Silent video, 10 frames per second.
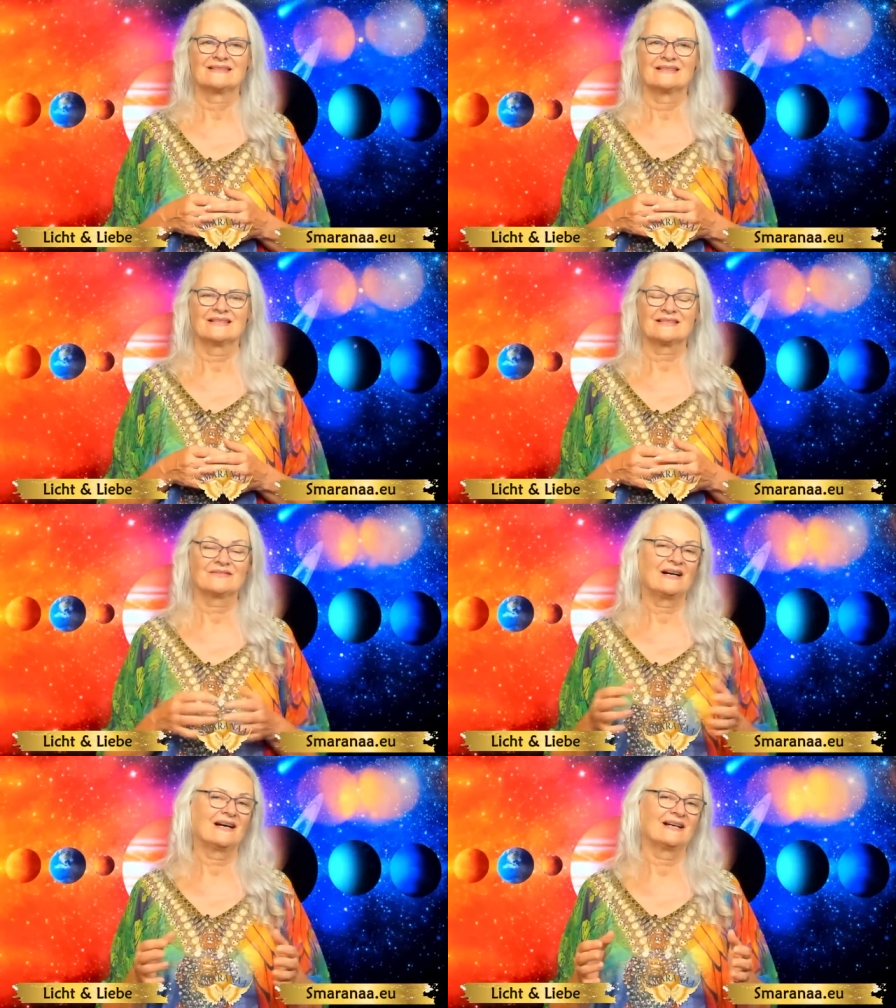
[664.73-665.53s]
Es
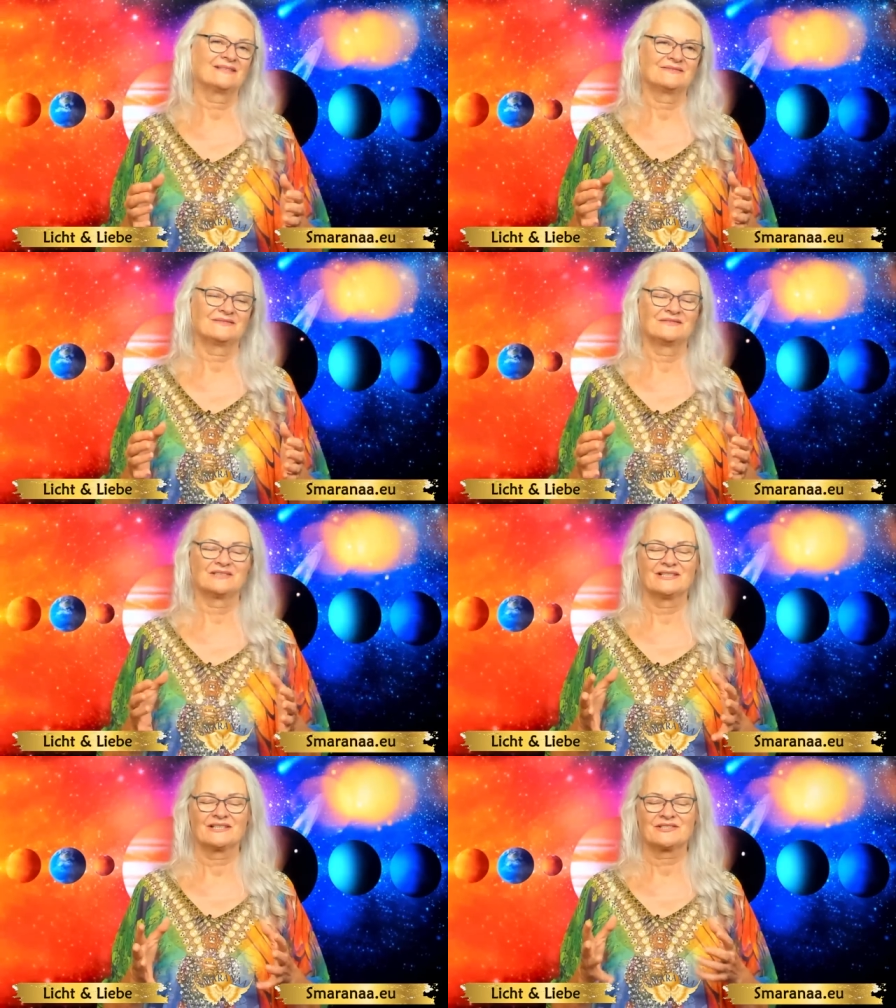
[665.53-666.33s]
war
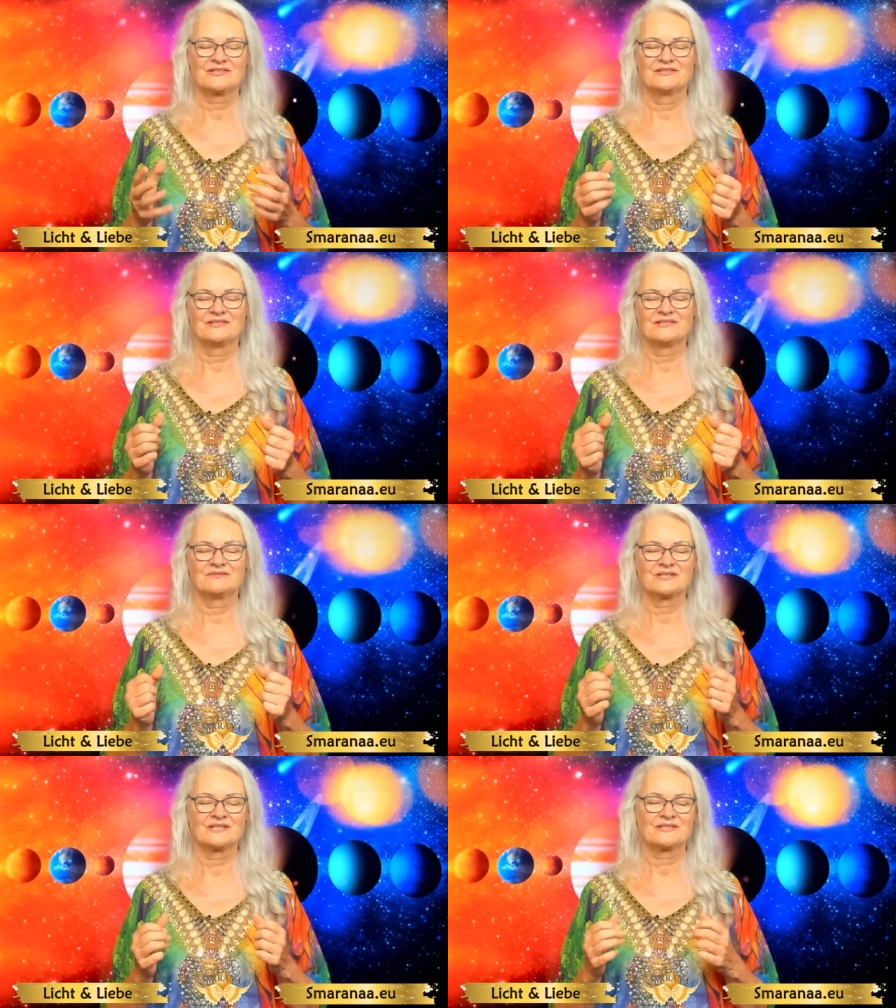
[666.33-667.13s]
wunderschön,
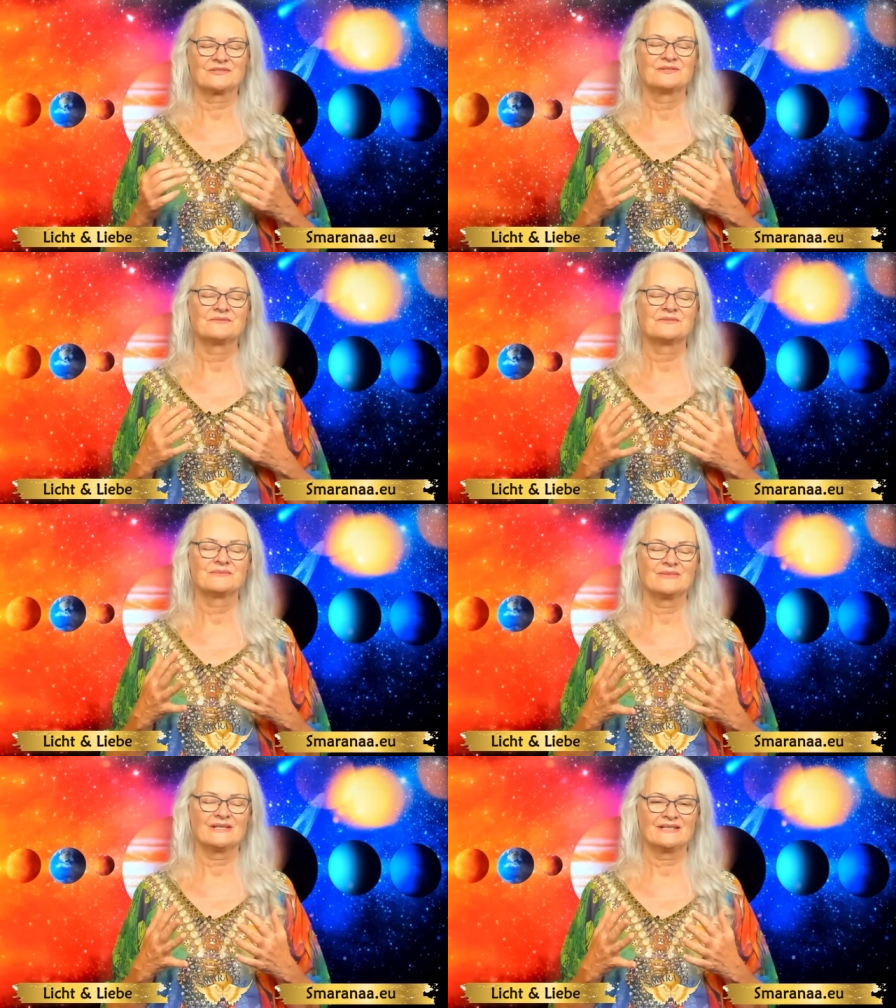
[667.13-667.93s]
wunderschön für
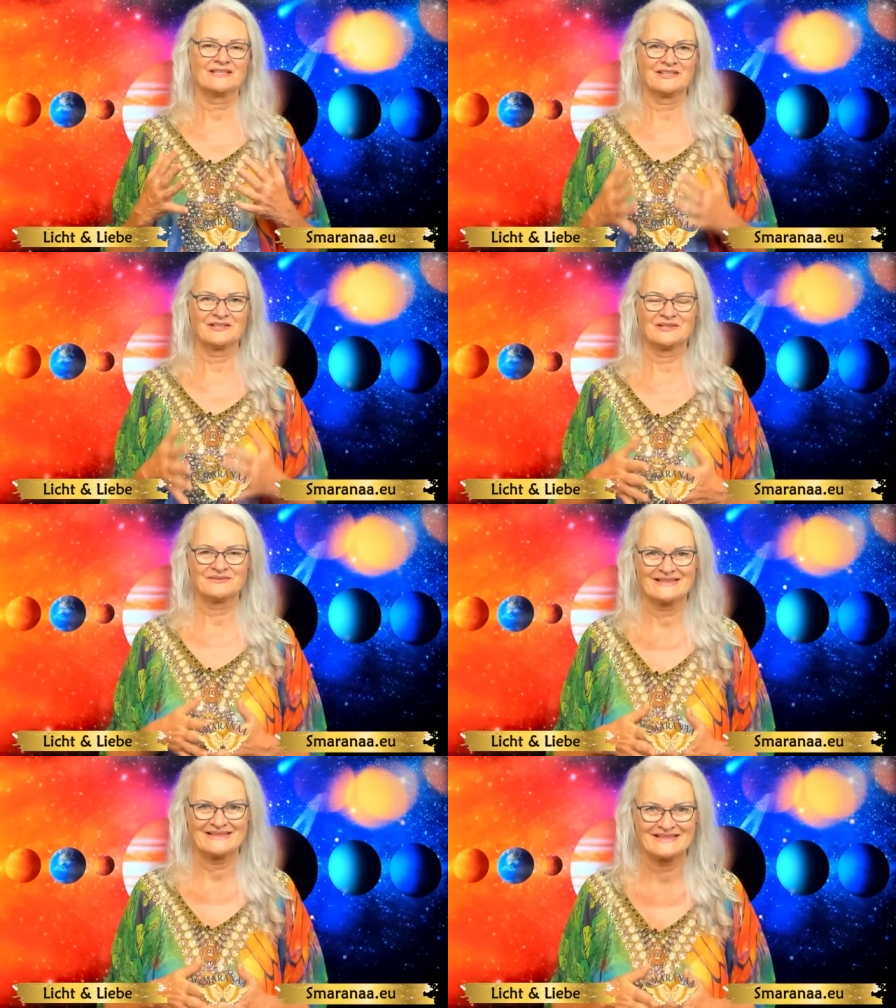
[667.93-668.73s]
mich. Ich
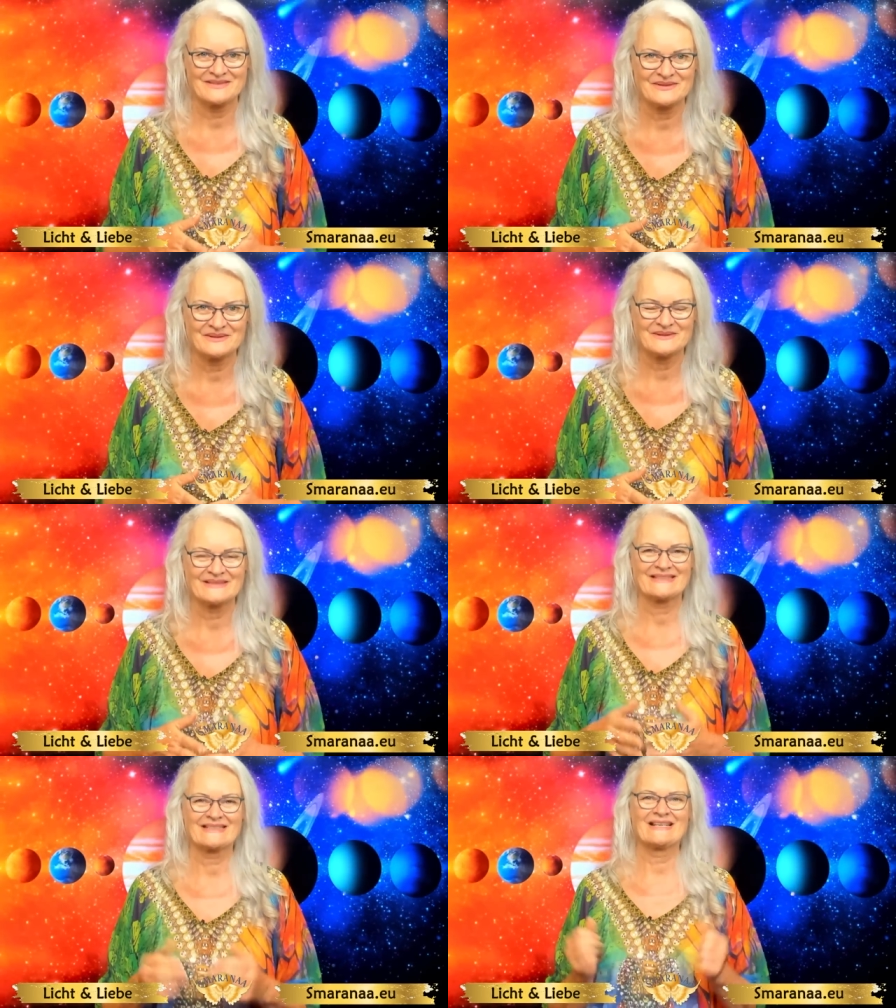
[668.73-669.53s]
hoffe, dass es für
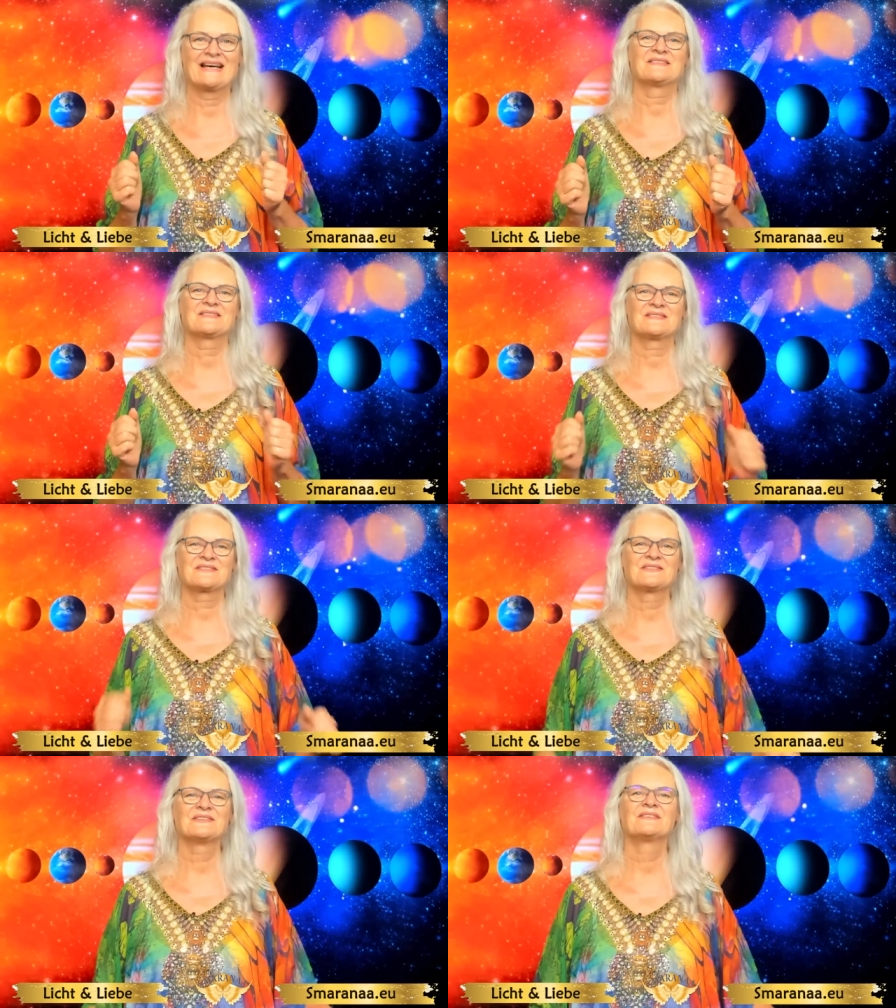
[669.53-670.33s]
euch genauso
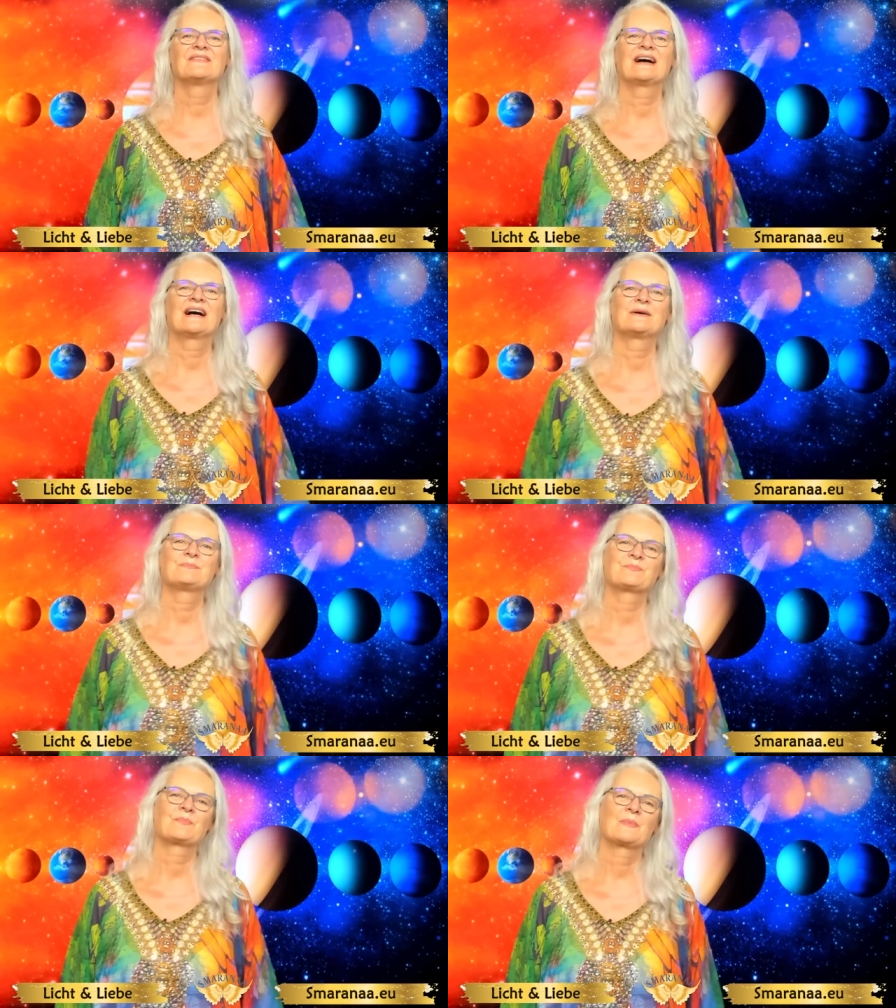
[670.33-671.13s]
schön war.